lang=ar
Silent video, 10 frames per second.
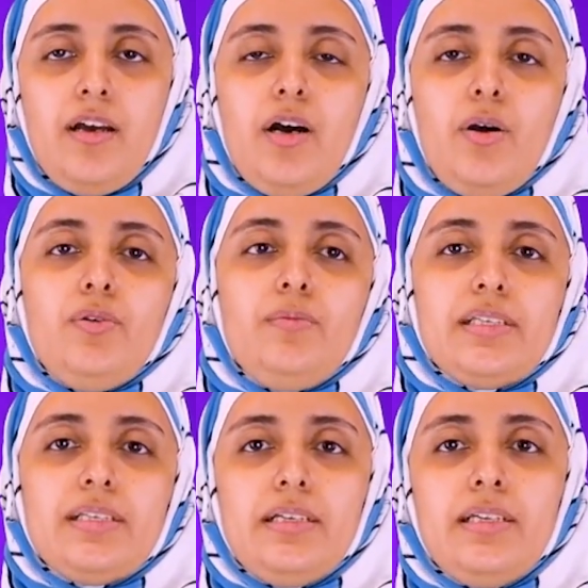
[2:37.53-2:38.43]
هقول
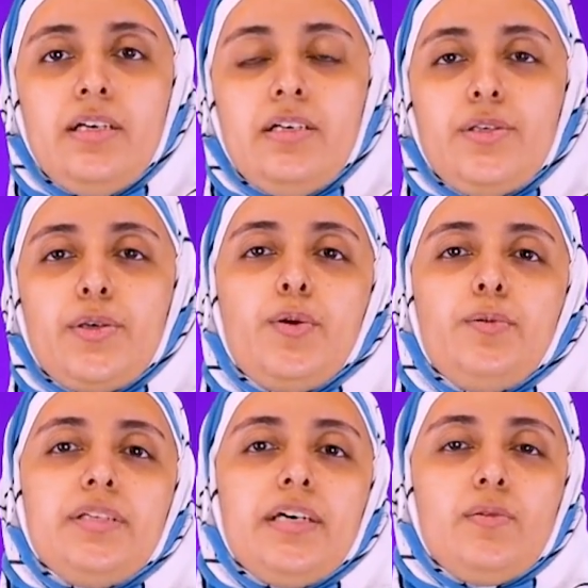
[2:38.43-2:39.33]
مثلا زي
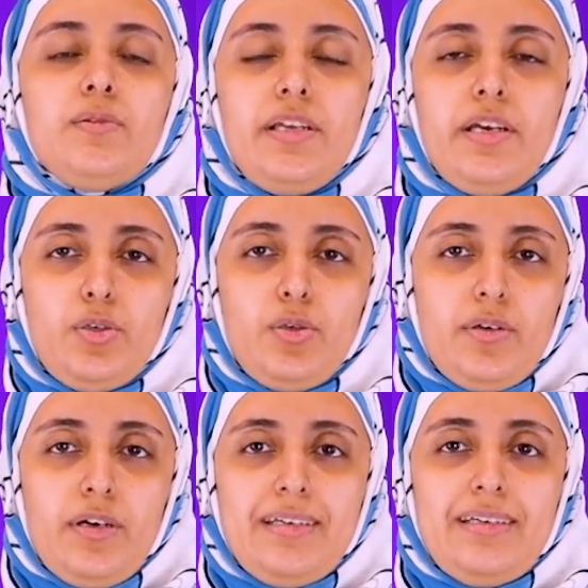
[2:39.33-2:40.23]
كومت أوز دي
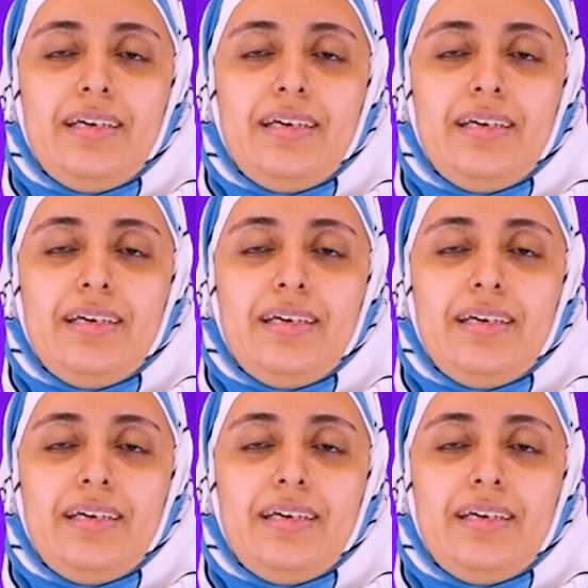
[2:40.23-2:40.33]
توكاي